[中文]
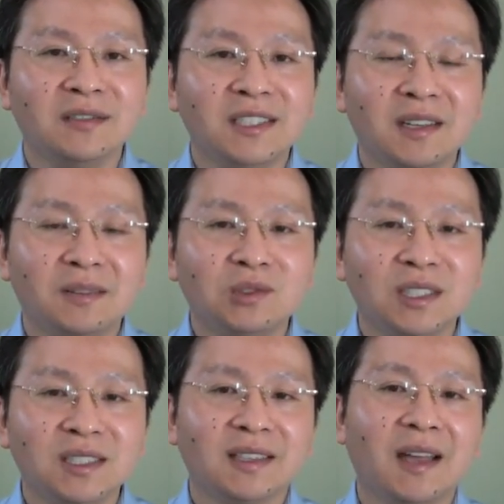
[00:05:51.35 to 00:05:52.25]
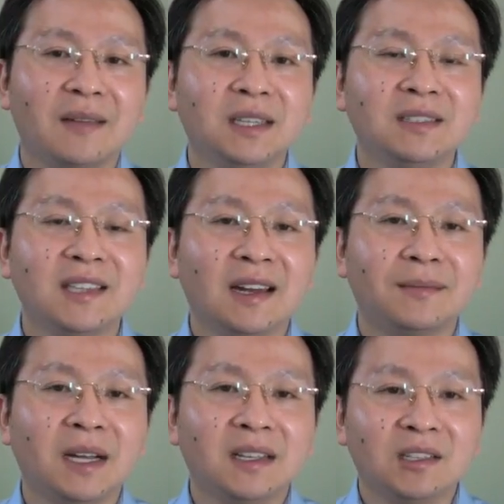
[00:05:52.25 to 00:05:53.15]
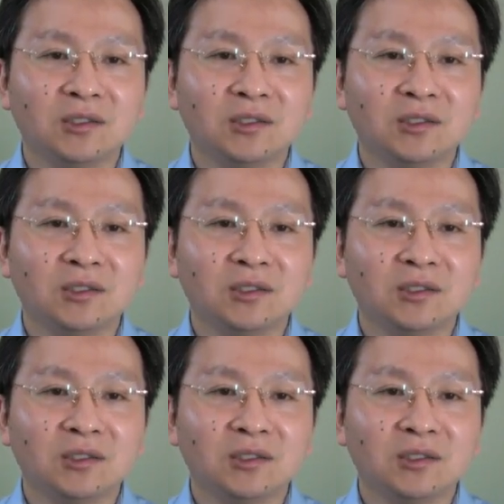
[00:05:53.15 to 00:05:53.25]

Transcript: 因为这样目的性太明显了嘛。